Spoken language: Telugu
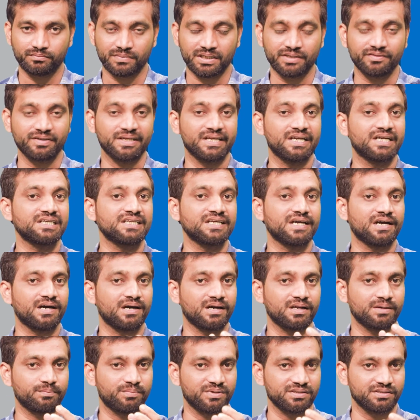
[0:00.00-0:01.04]
మనం ఎలాంటి
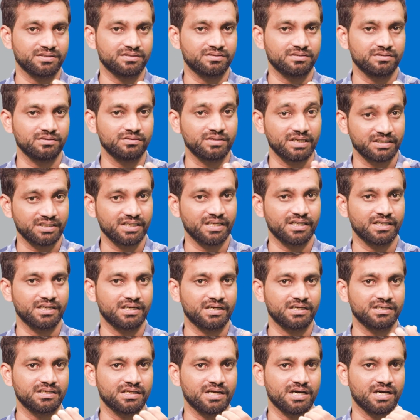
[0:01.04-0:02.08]
ఆహార పద్ధతులను అంటే
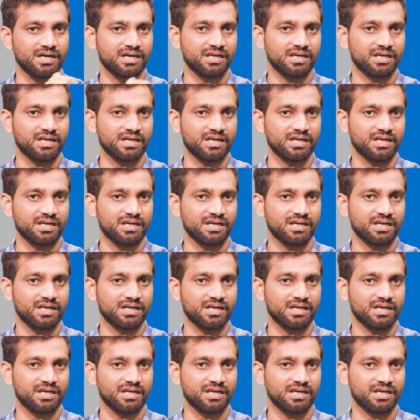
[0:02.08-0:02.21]
ఎలాంటి